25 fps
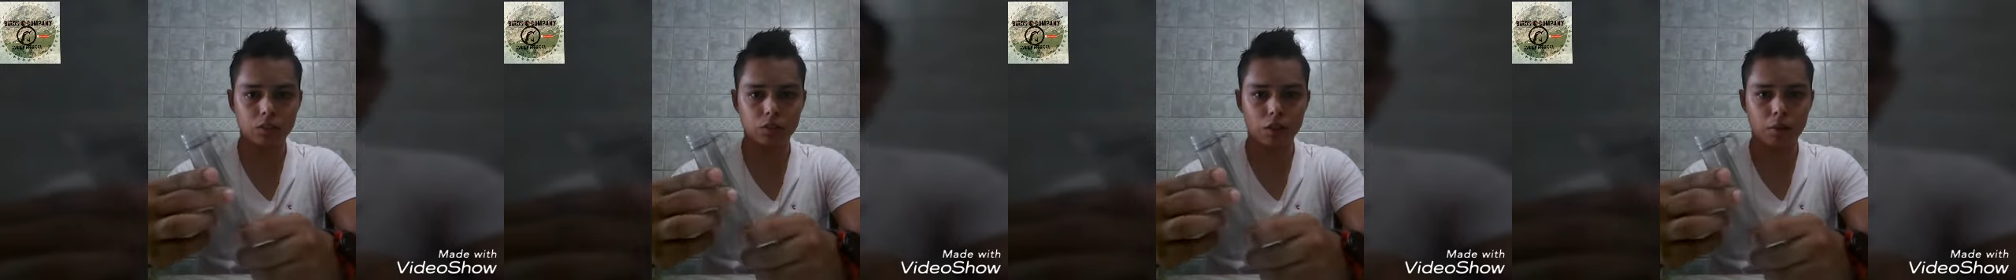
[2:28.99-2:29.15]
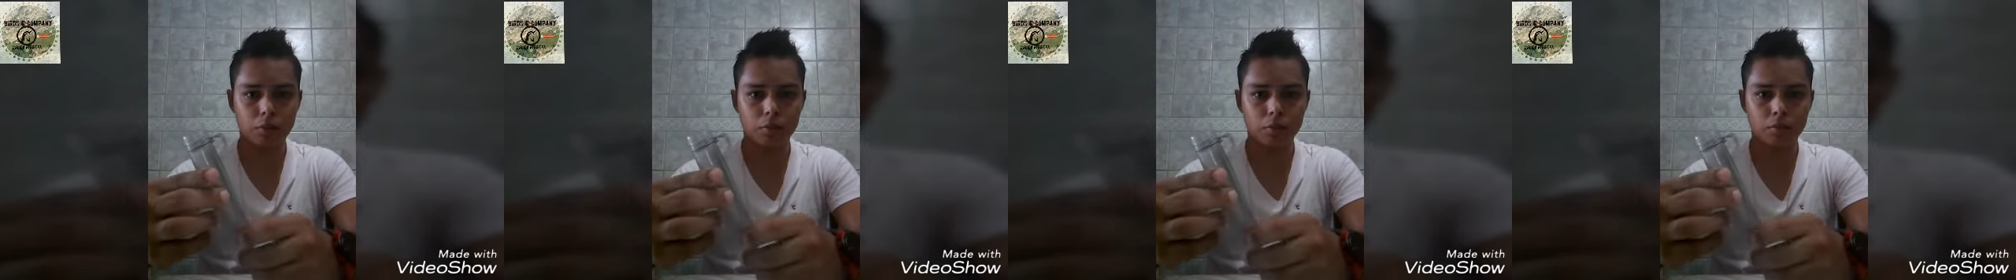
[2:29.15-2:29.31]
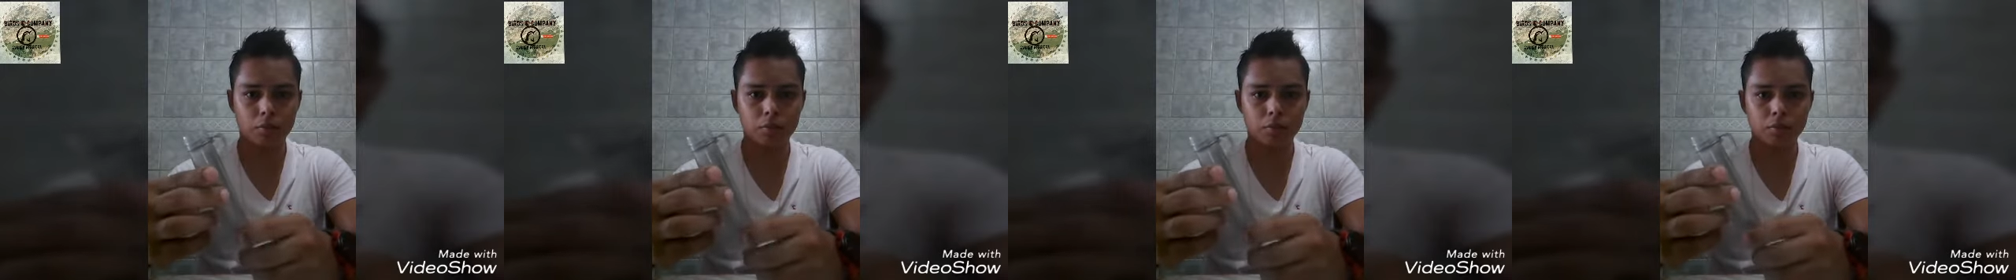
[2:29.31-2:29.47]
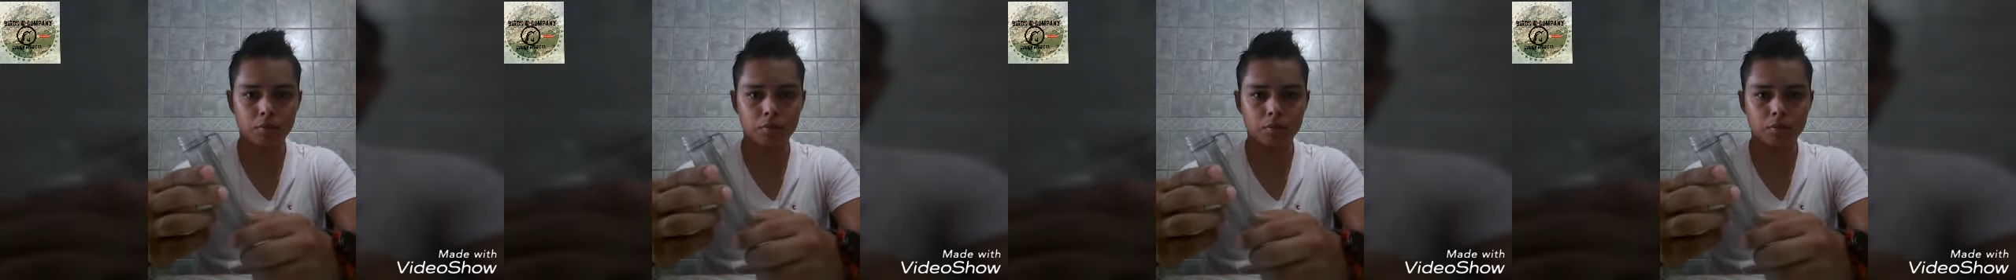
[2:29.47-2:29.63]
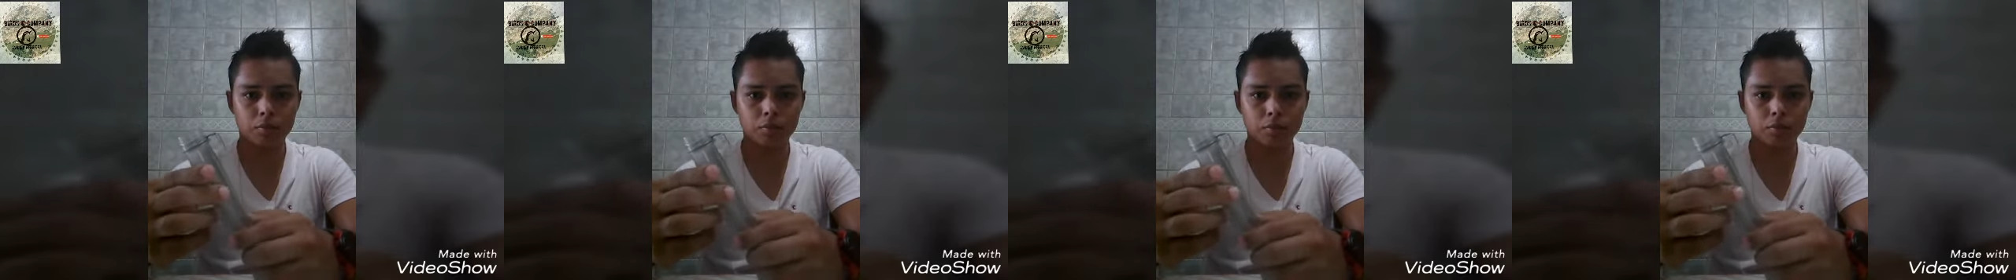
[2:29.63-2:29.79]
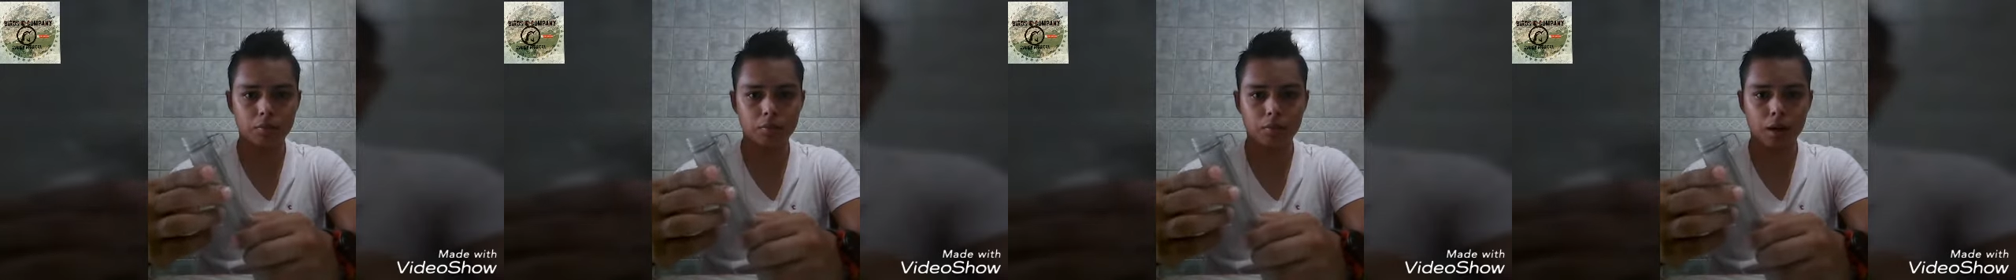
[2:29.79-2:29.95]
sua
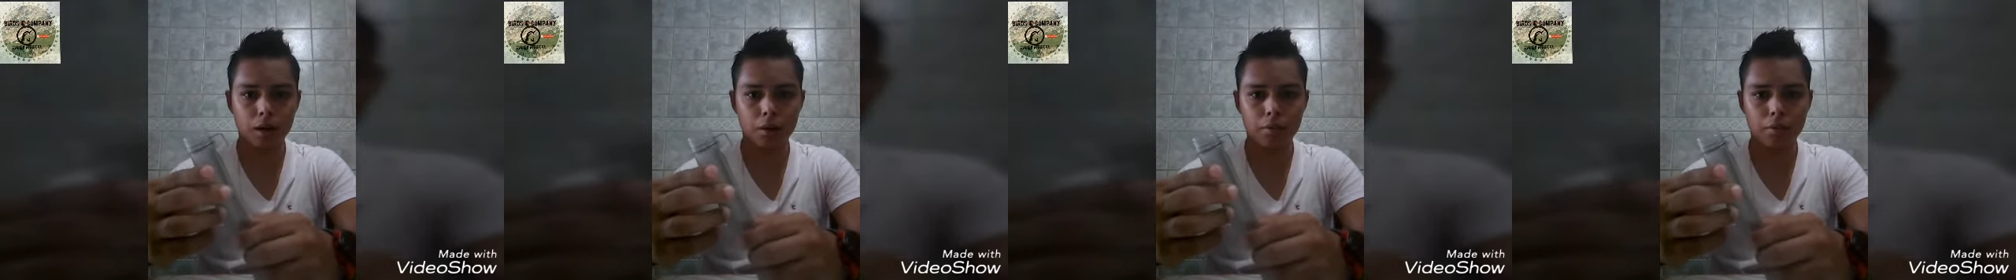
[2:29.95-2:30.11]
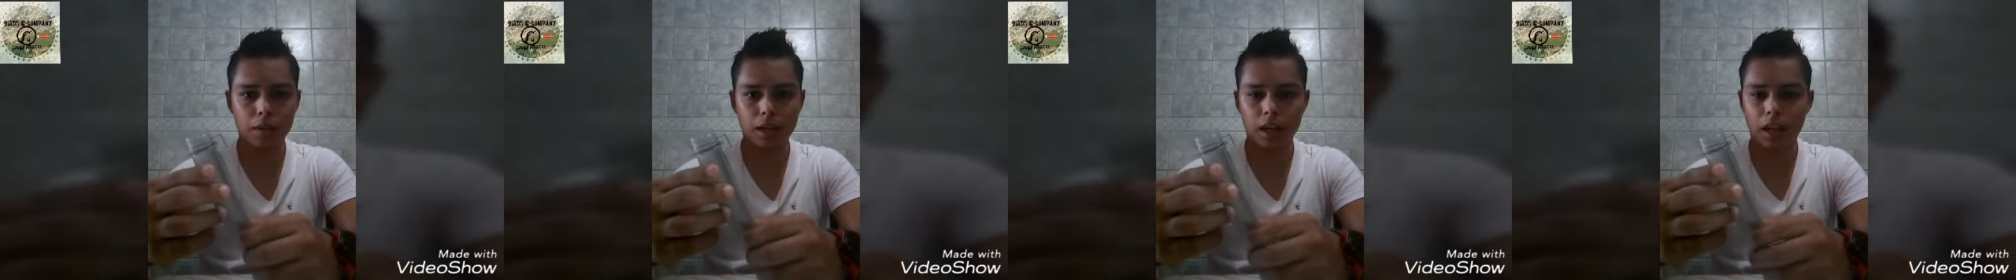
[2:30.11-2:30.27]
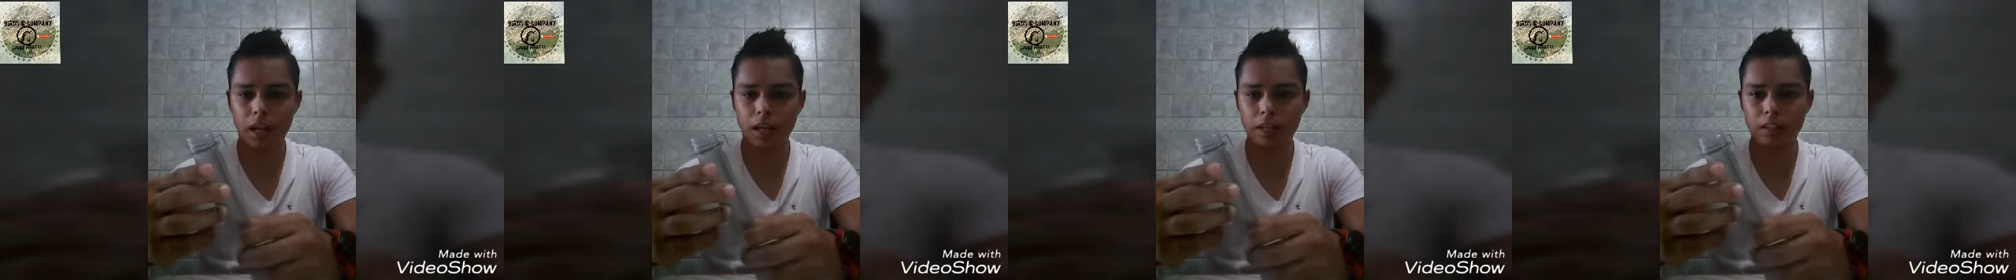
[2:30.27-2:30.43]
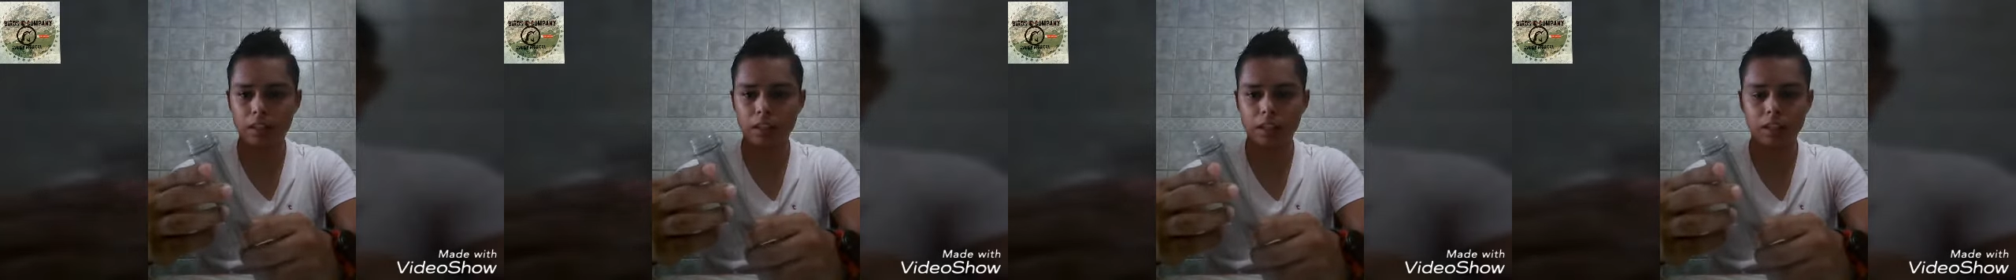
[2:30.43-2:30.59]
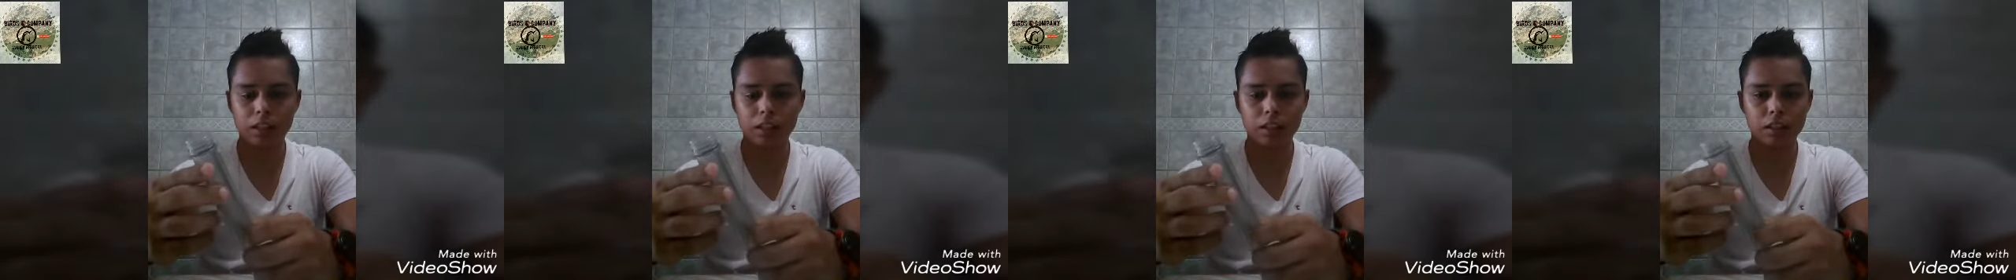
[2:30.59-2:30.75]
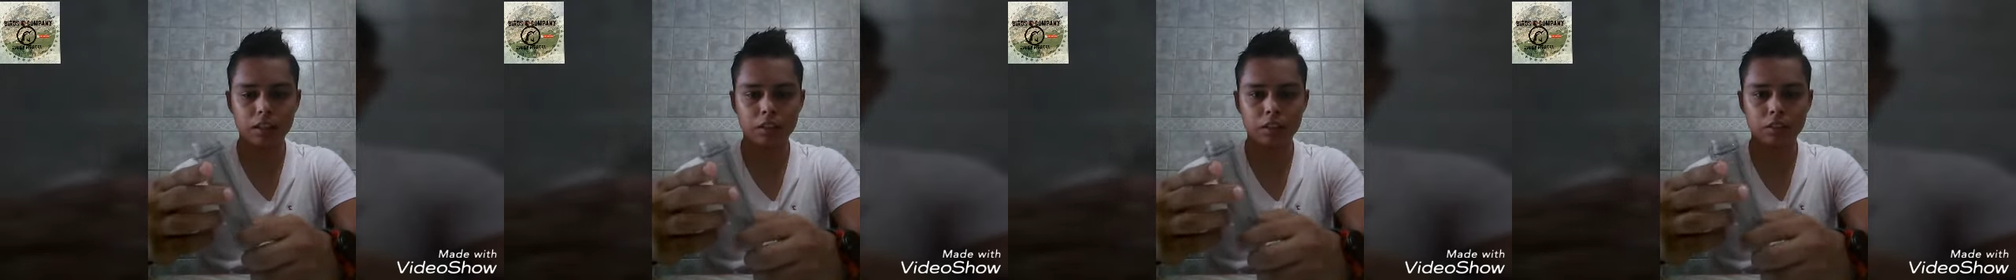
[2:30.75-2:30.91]
marmelada
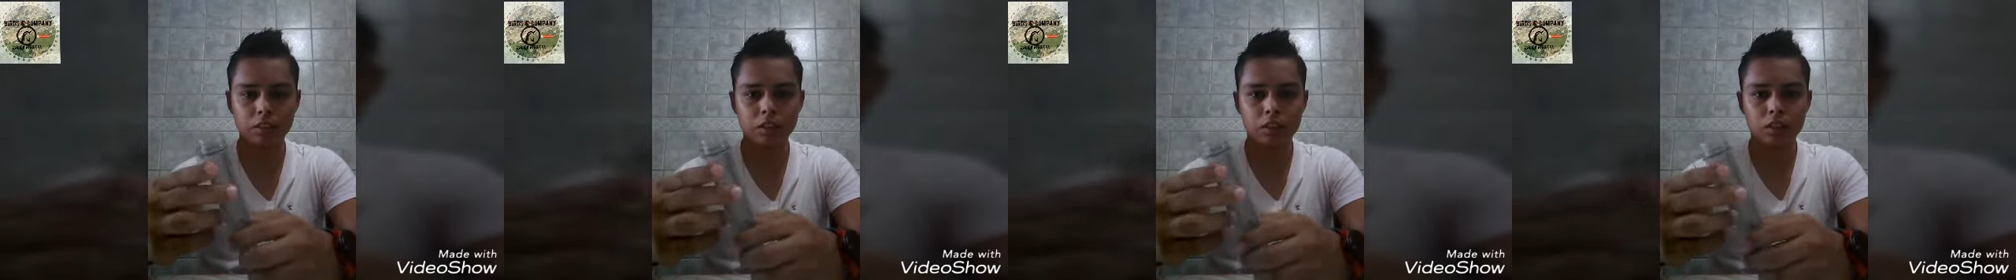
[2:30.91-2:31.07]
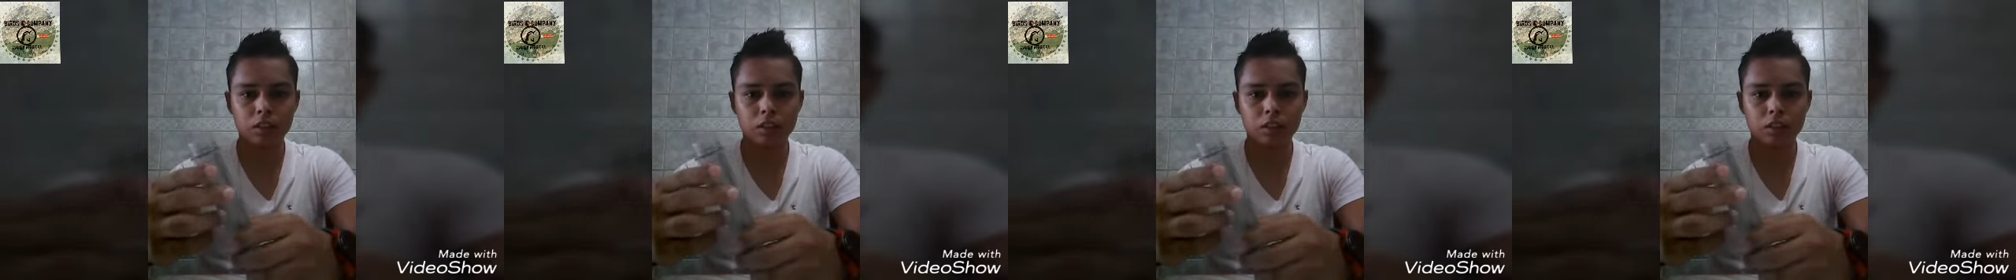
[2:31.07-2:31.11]
aí.